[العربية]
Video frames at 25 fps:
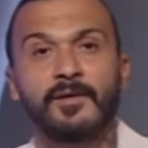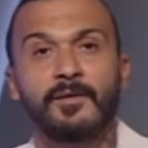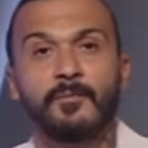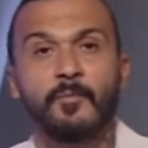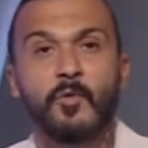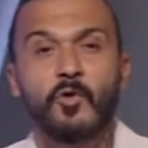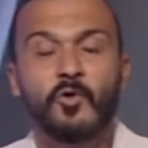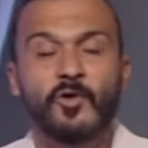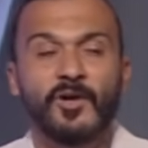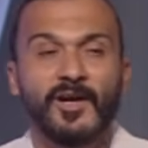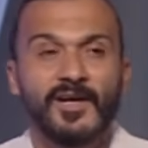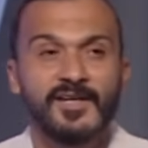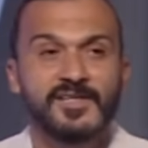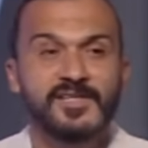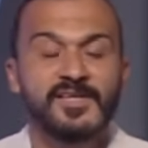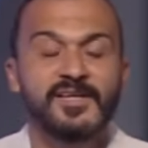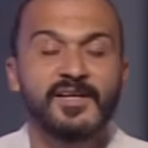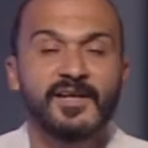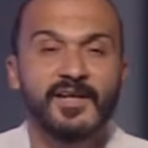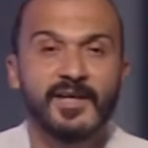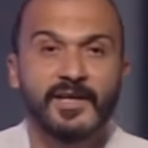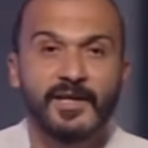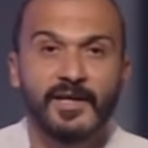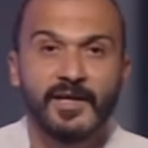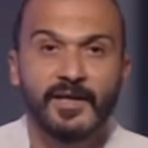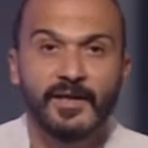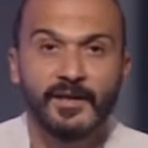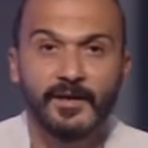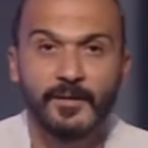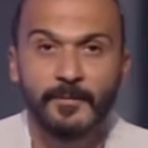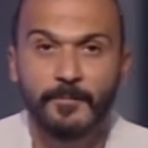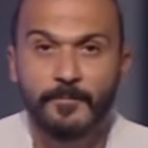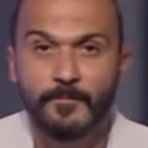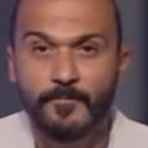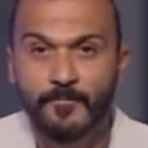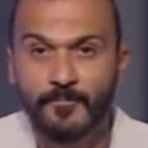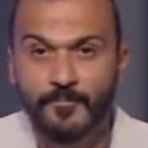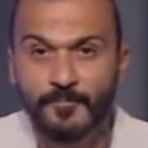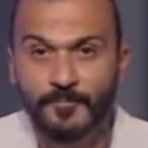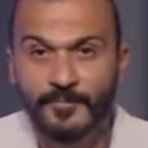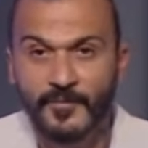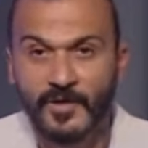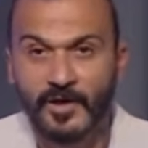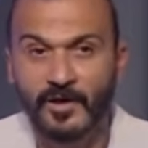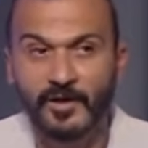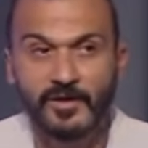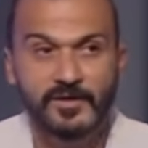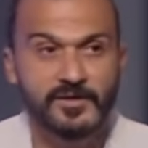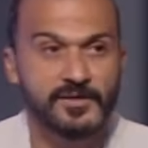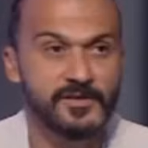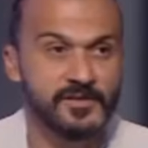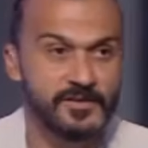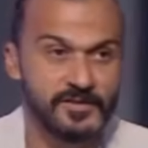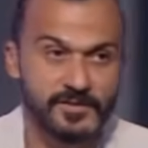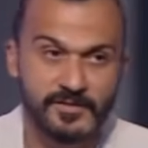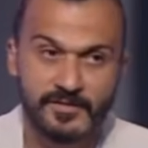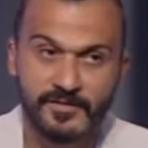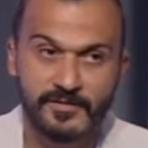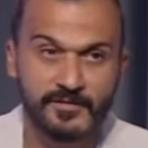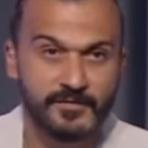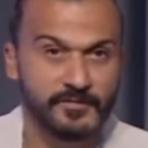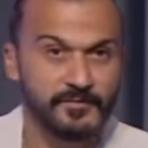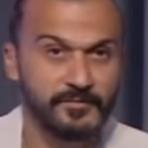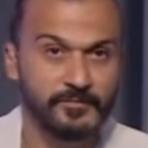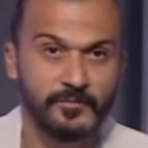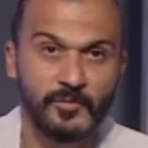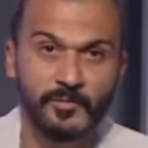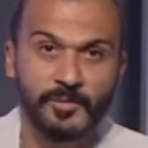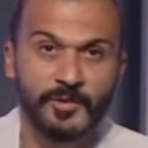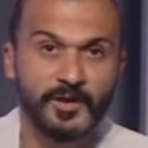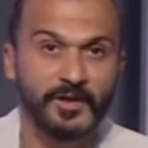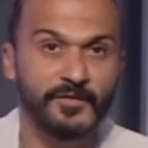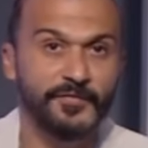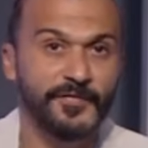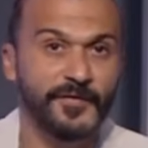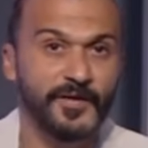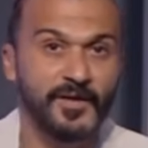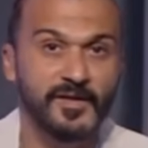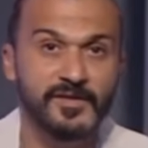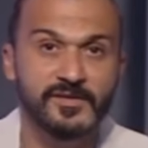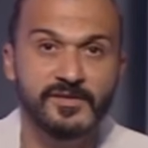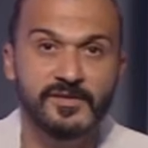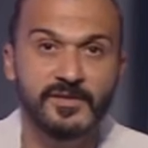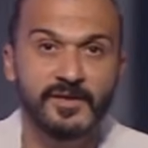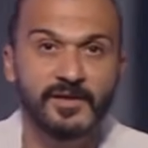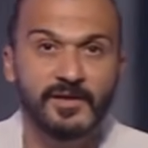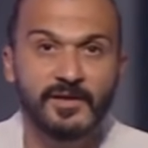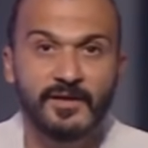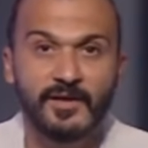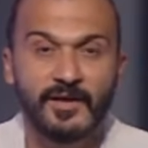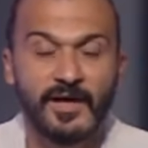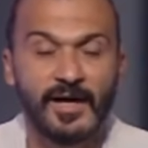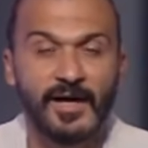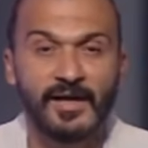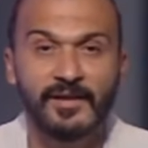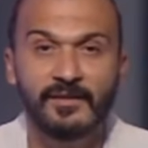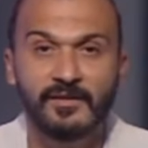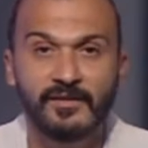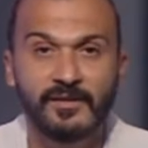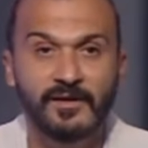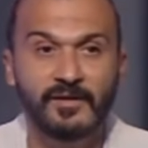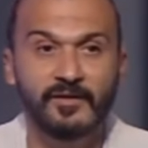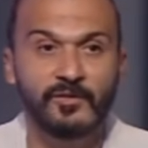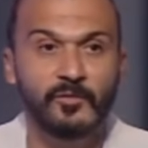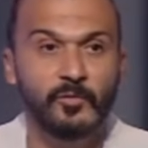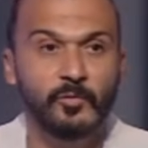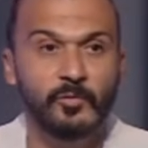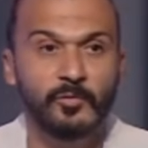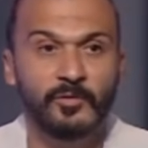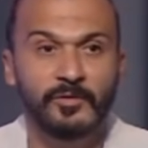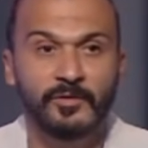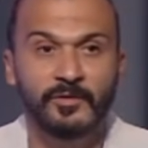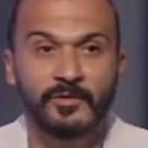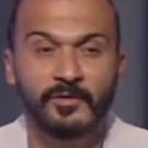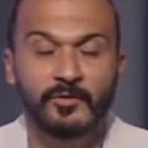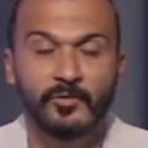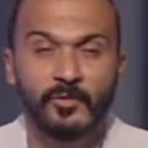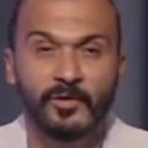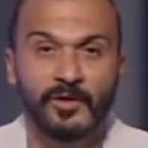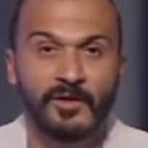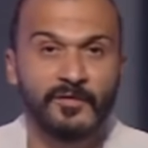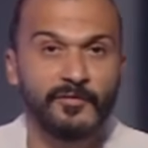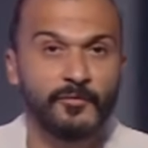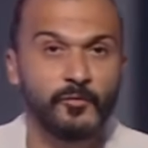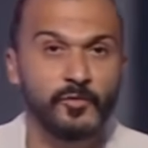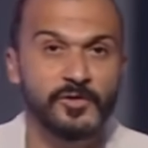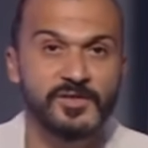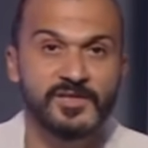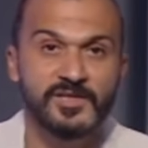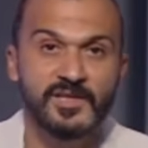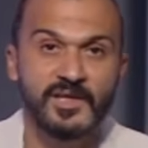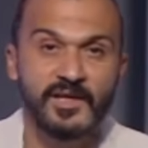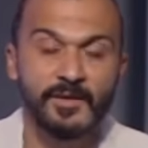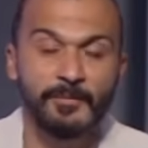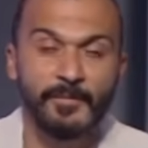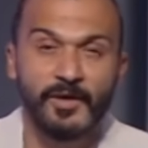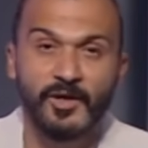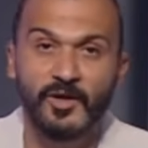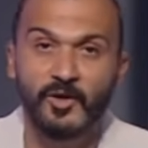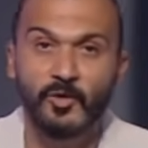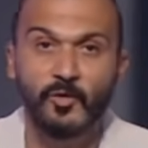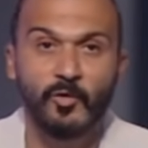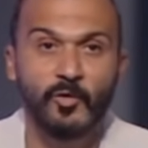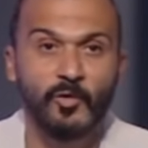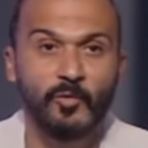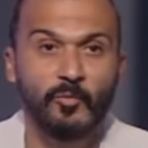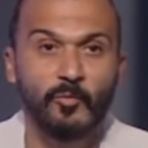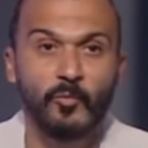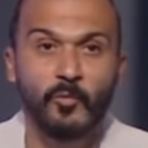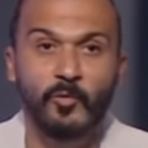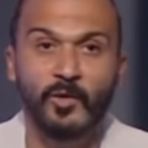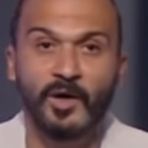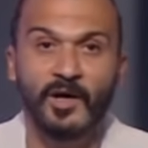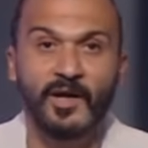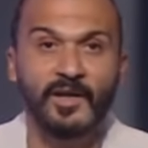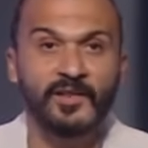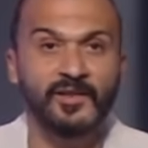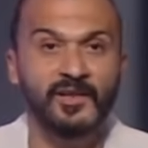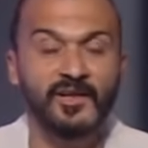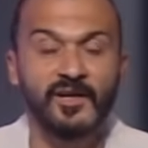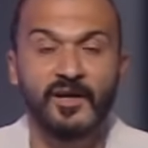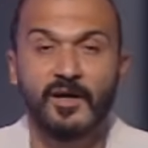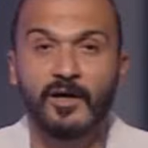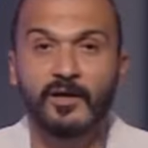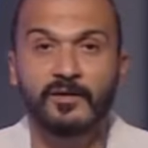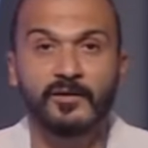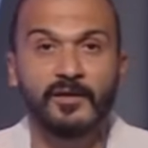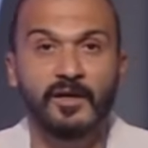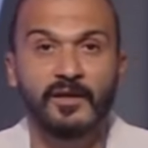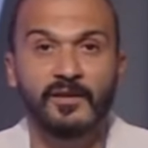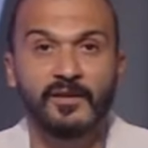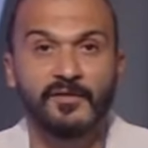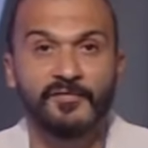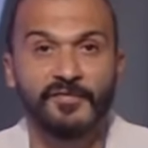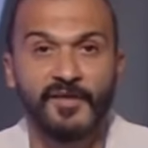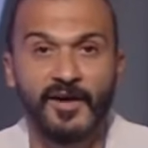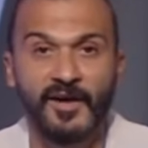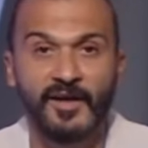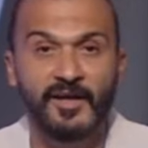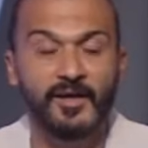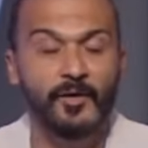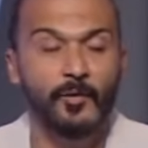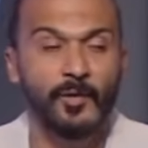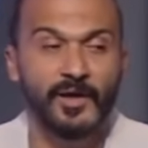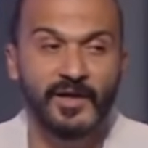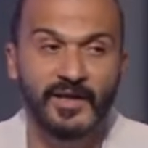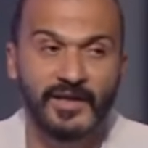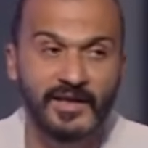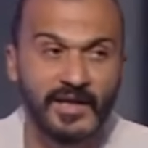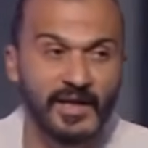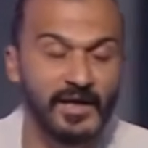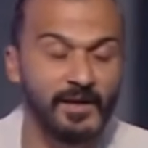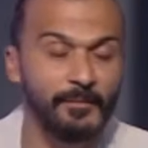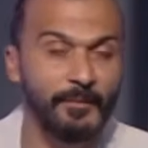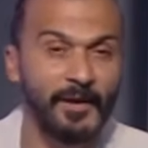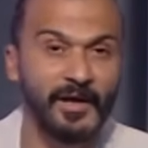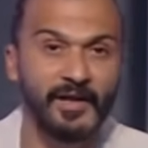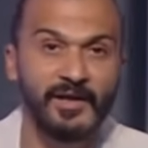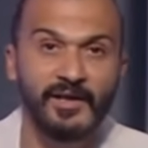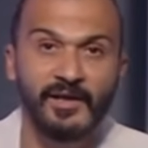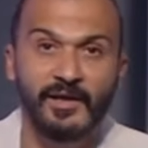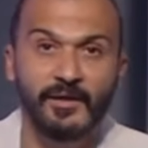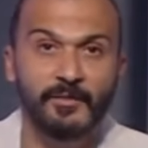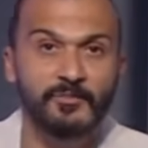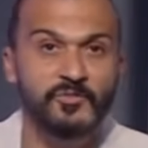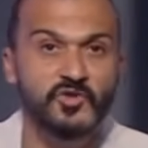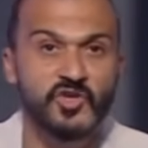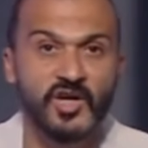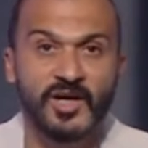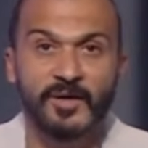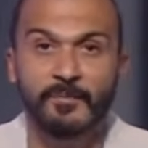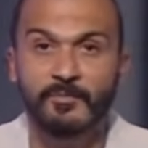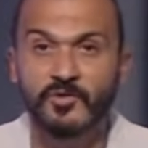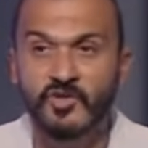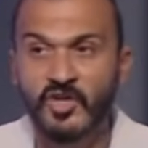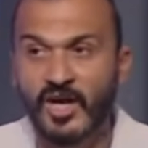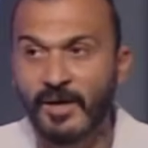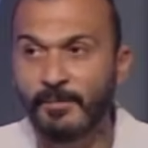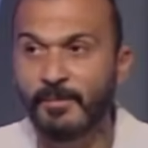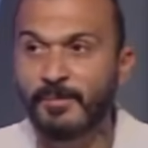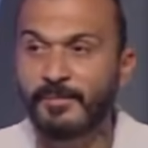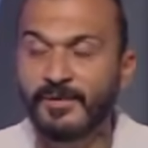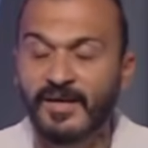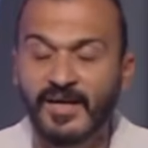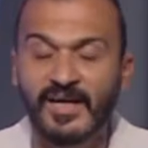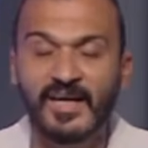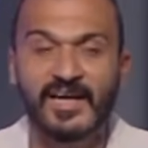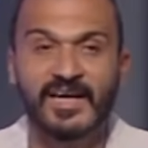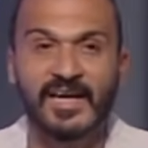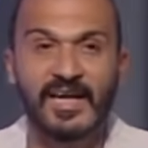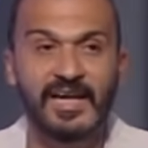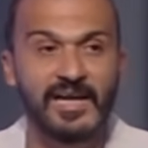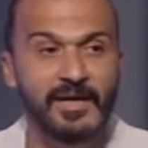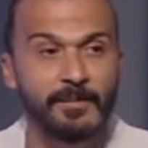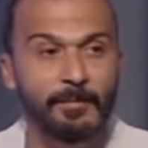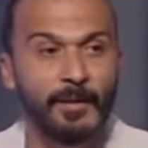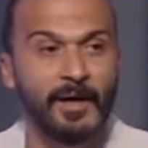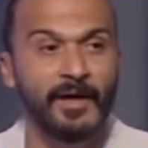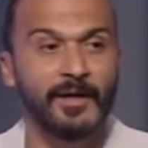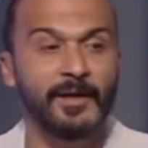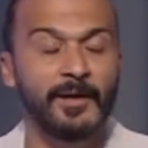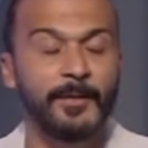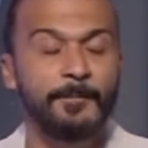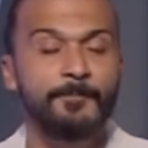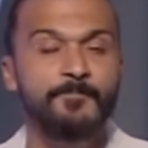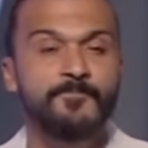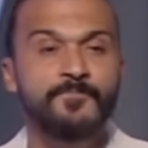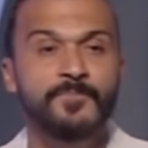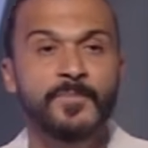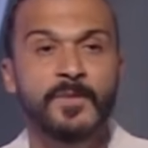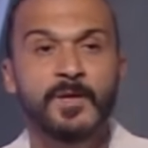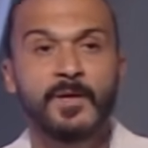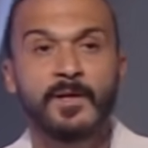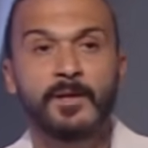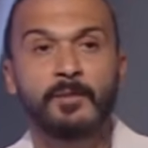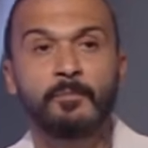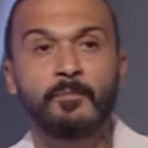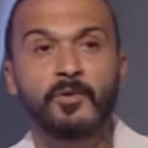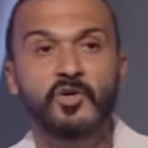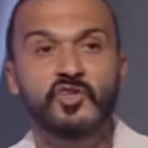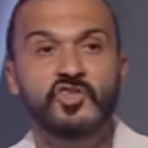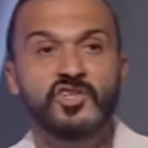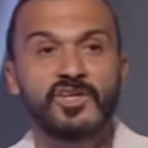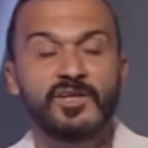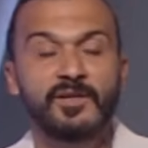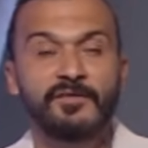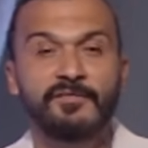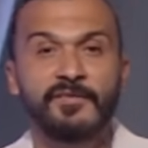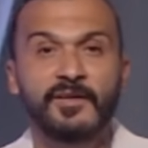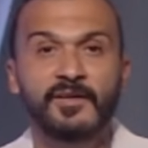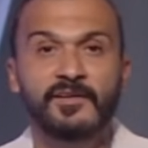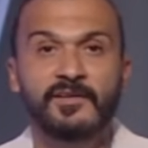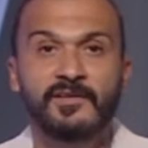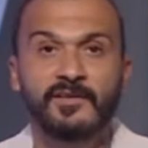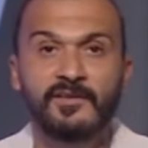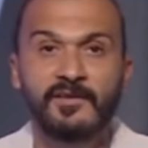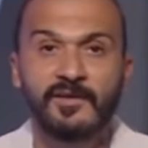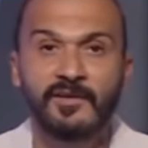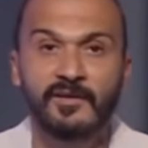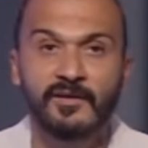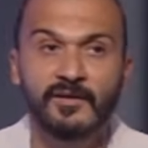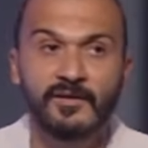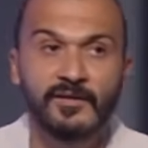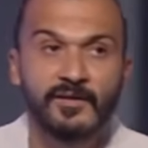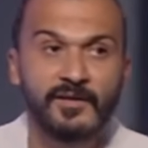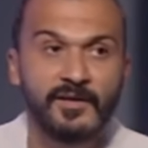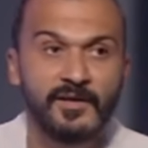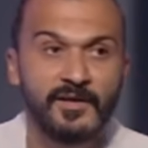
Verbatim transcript: بكره عايزين الرجاله خلاص مباراه فرنسا عدت وكنا في وسط جماهيرهم وعندنا اخطاء دفاعيه وهنتكلم عليها مش مش حابب ان انا اتكلم على الماتش اللي فات كتير